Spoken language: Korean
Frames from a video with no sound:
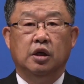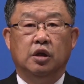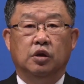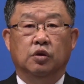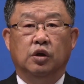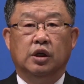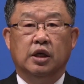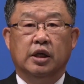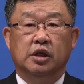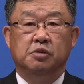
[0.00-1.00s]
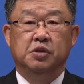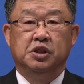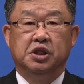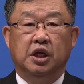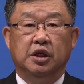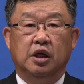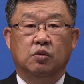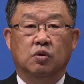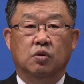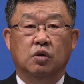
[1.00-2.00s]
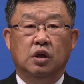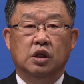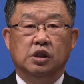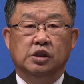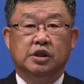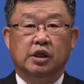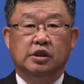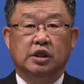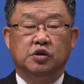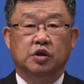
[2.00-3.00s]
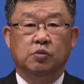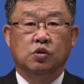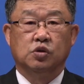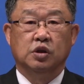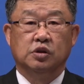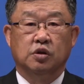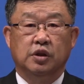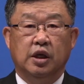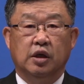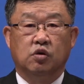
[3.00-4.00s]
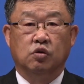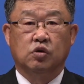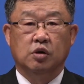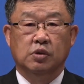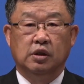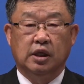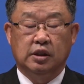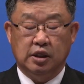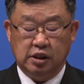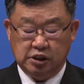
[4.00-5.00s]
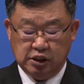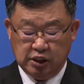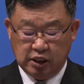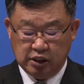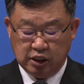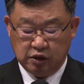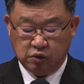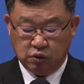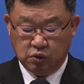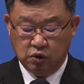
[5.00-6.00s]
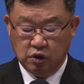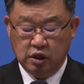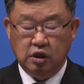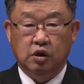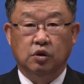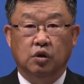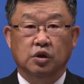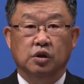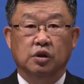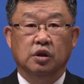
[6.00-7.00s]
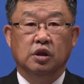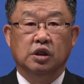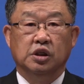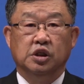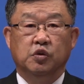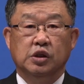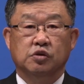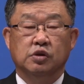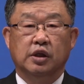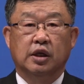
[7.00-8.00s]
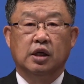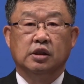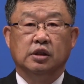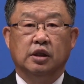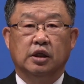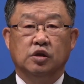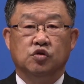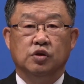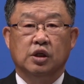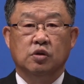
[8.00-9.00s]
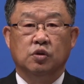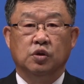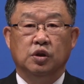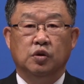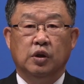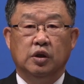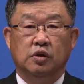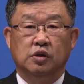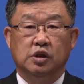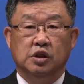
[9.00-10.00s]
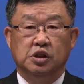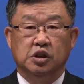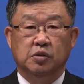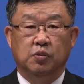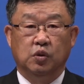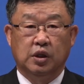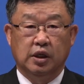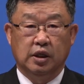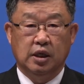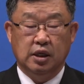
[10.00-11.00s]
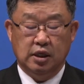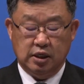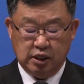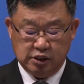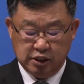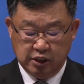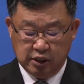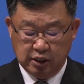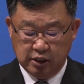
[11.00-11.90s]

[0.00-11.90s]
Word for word: 너희가 나를 믿지 아니하고 이스라엘 자손의 목전에서 내 거룩함을 나타내지 아니한 고로 너희는 이 회중을 내가 그들에게 준 땅으로 인도하여 드리지 못하리라 하시니라.